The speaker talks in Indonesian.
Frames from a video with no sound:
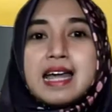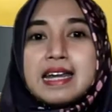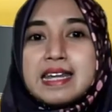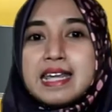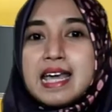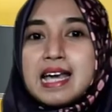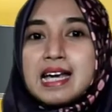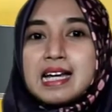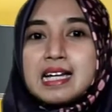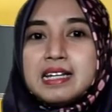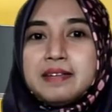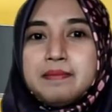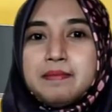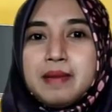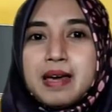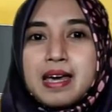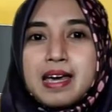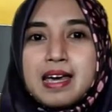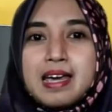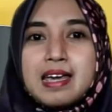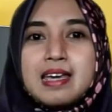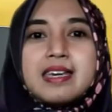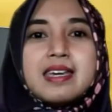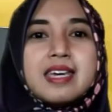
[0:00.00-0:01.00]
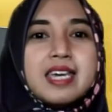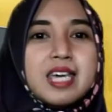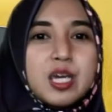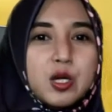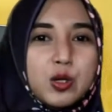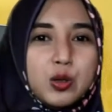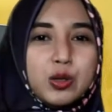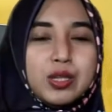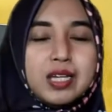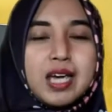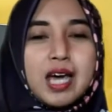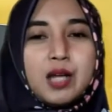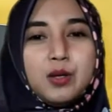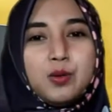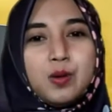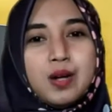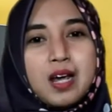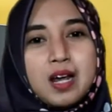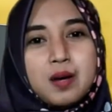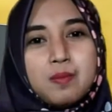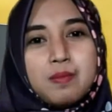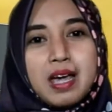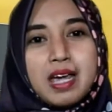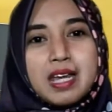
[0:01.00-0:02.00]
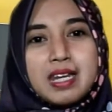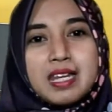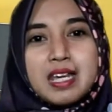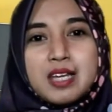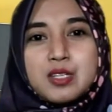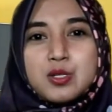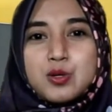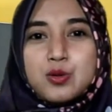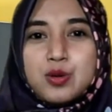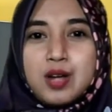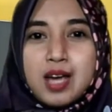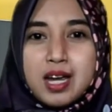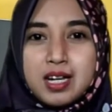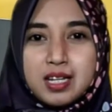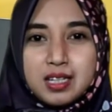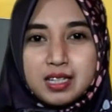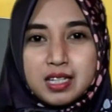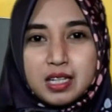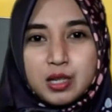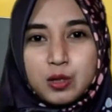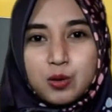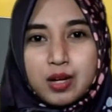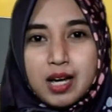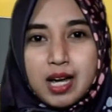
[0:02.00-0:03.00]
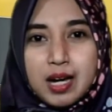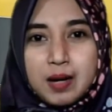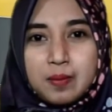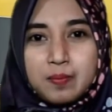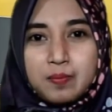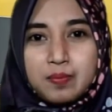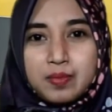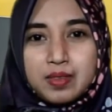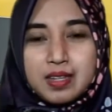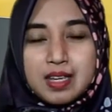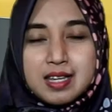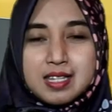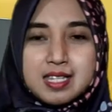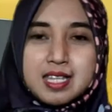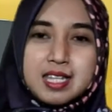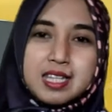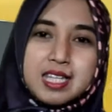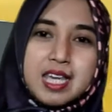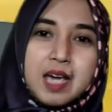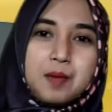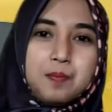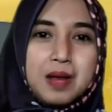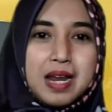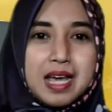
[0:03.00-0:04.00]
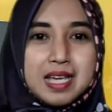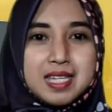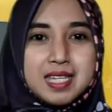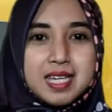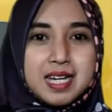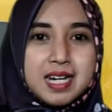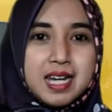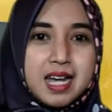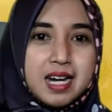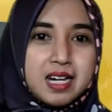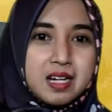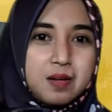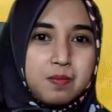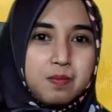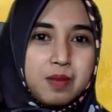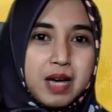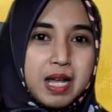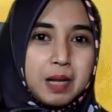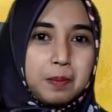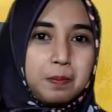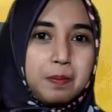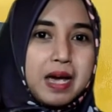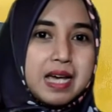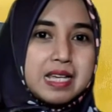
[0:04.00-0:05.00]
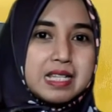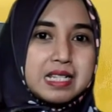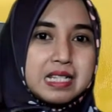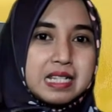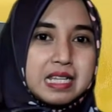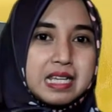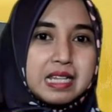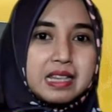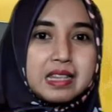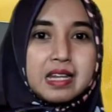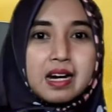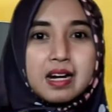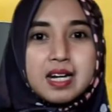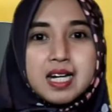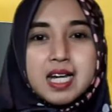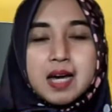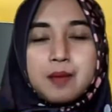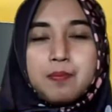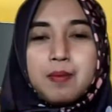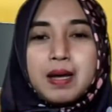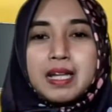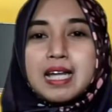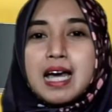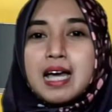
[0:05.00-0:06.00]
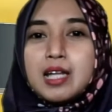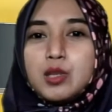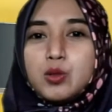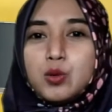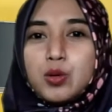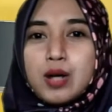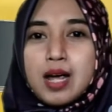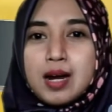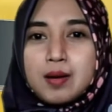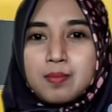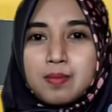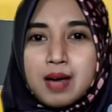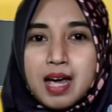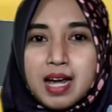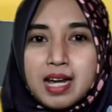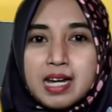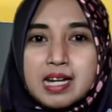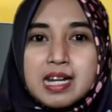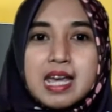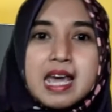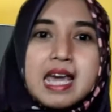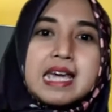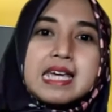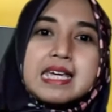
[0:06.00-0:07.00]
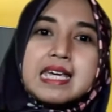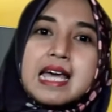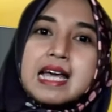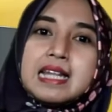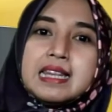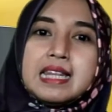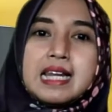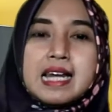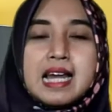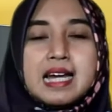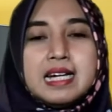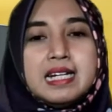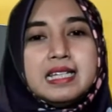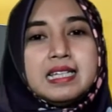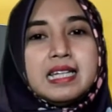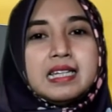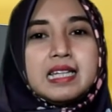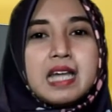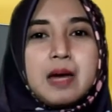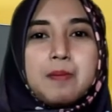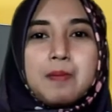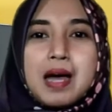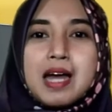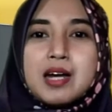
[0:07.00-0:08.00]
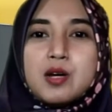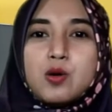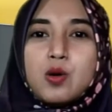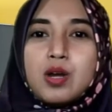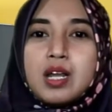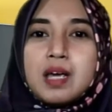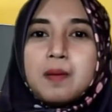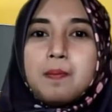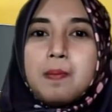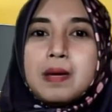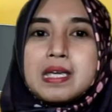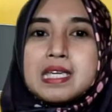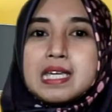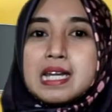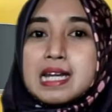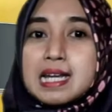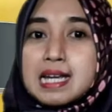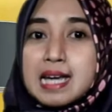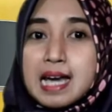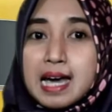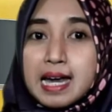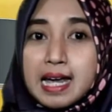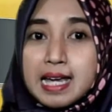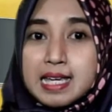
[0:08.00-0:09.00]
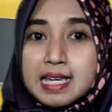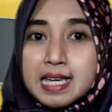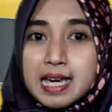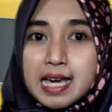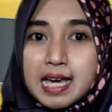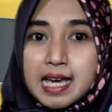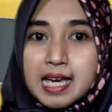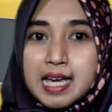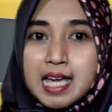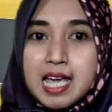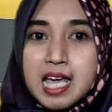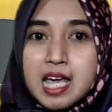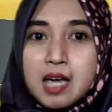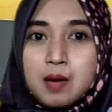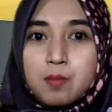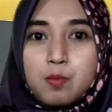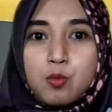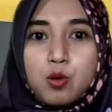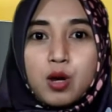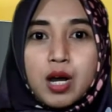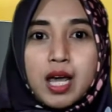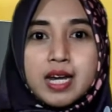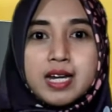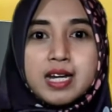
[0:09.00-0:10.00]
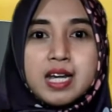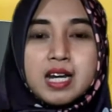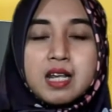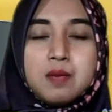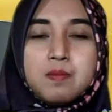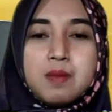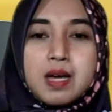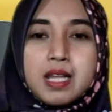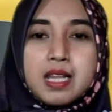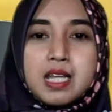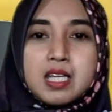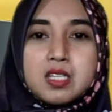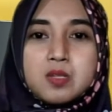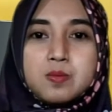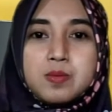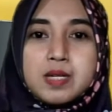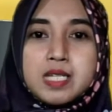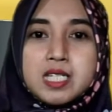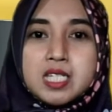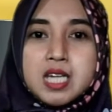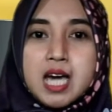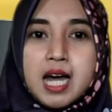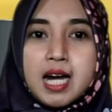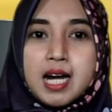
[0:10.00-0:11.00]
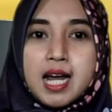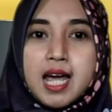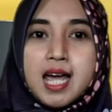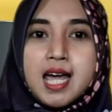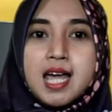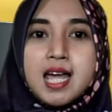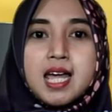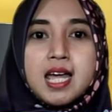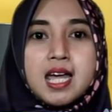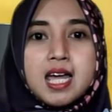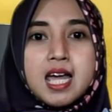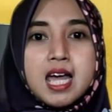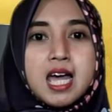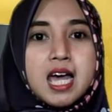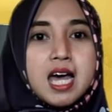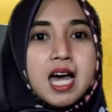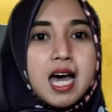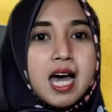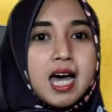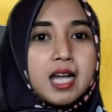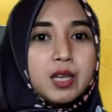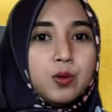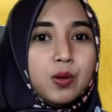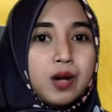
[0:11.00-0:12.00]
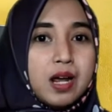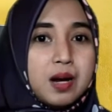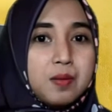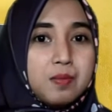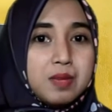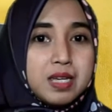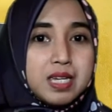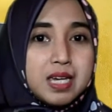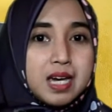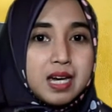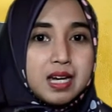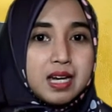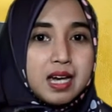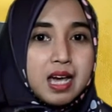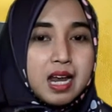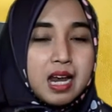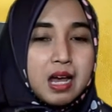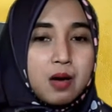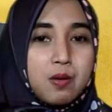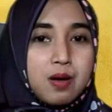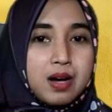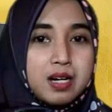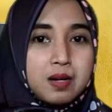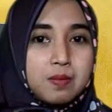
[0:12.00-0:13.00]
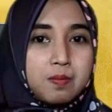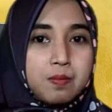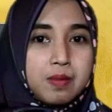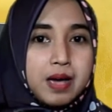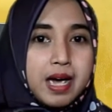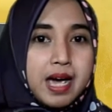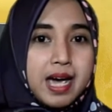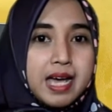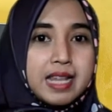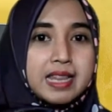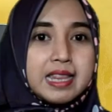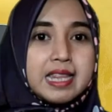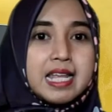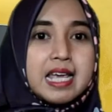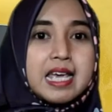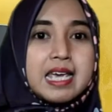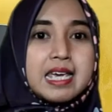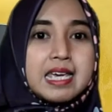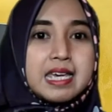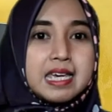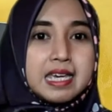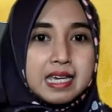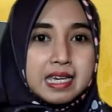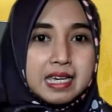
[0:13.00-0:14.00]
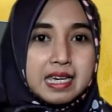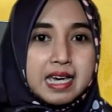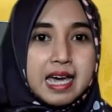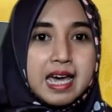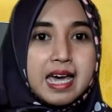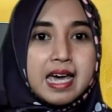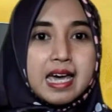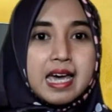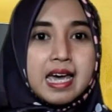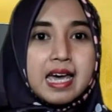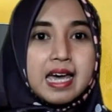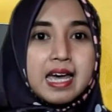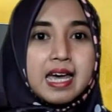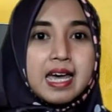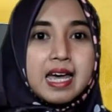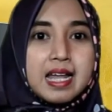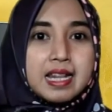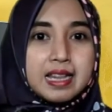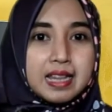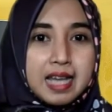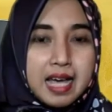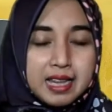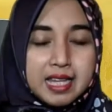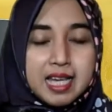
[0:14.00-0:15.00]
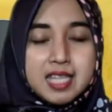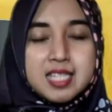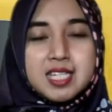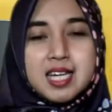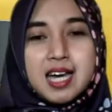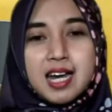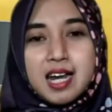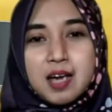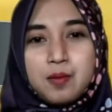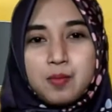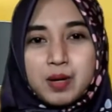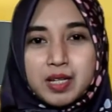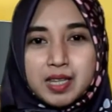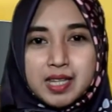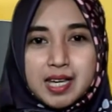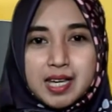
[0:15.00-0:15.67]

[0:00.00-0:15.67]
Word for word: Dan yang kelima, ikuti aturan main yang sudah ditentukan. Setiap pelaksanaan debat pasti terdapat aturan lain yang telah ditetapkan oleh penyelenggaranya, mulai dari batas bicara, aturan menyanggah lawan debat, hingga tata cara